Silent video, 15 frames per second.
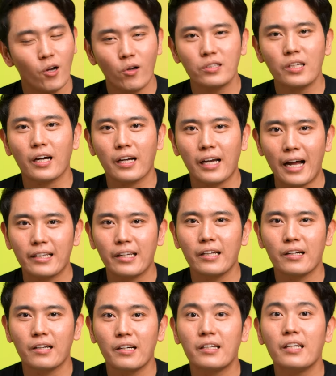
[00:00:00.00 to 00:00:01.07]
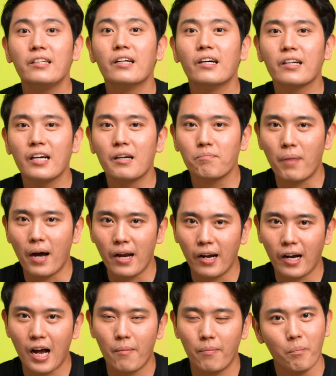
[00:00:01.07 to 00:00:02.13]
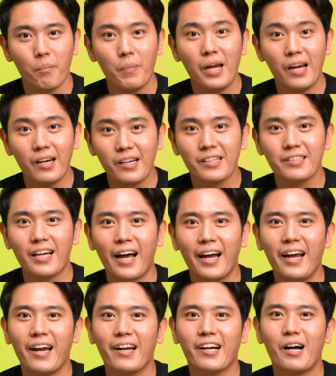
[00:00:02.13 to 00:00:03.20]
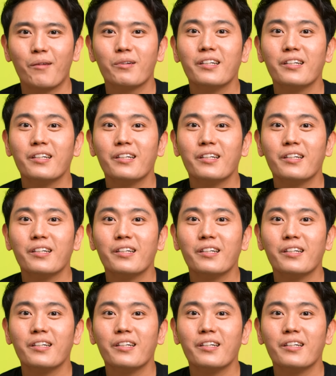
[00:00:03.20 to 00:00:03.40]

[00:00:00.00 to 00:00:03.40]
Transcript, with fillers: นอกจากการกินเกลือที่เยอะเกินไปนะครับ มีอีกหนึ่งสาเหตุครับ